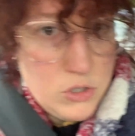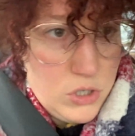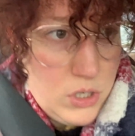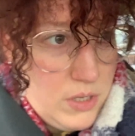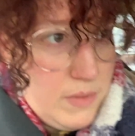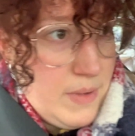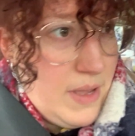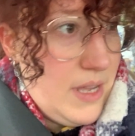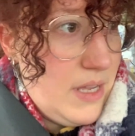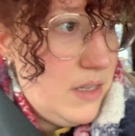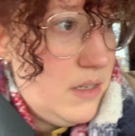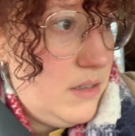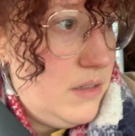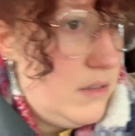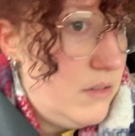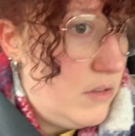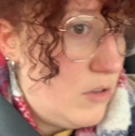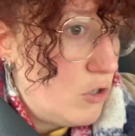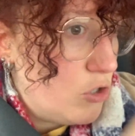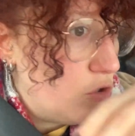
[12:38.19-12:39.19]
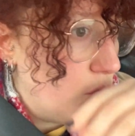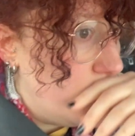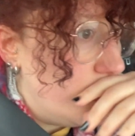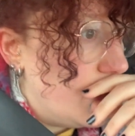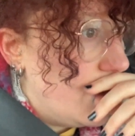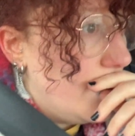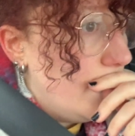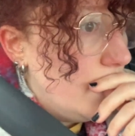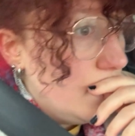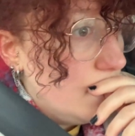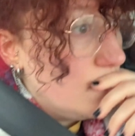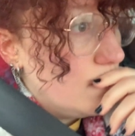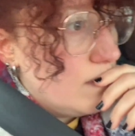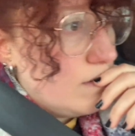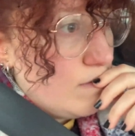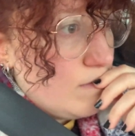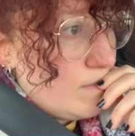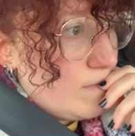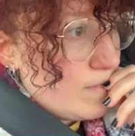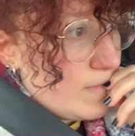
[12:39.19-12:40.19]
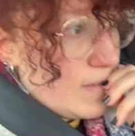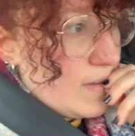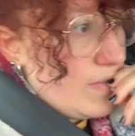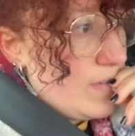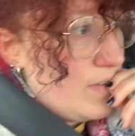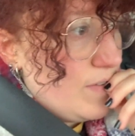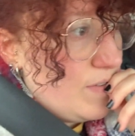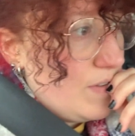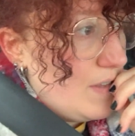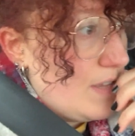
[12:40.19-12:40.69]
J'en ai marre. Non, je croyais qu'il y avait une file